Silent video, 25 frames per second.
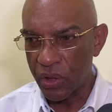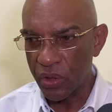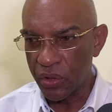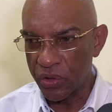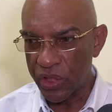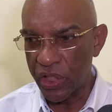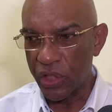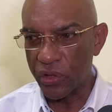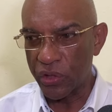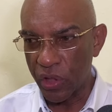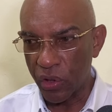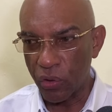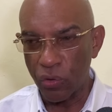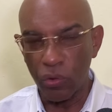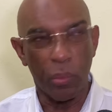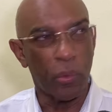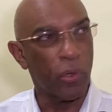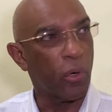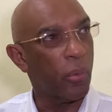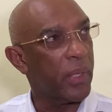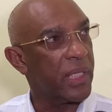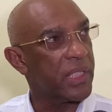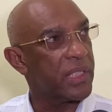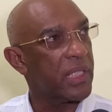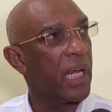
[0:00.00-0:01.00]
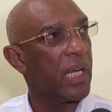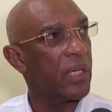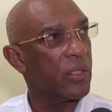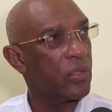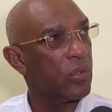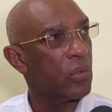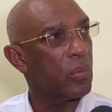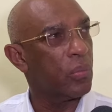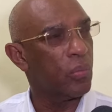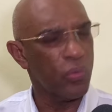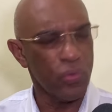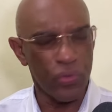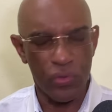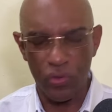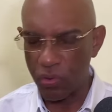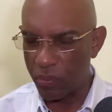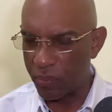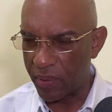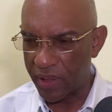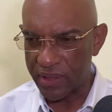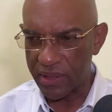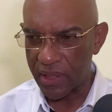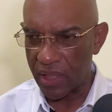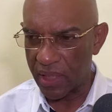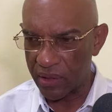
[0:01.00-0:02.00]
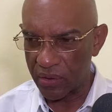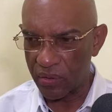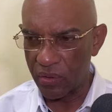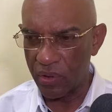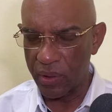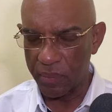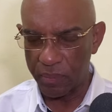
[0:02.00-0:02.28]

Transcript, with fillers: Sí, yo tengo un número más alto, mucho más alto.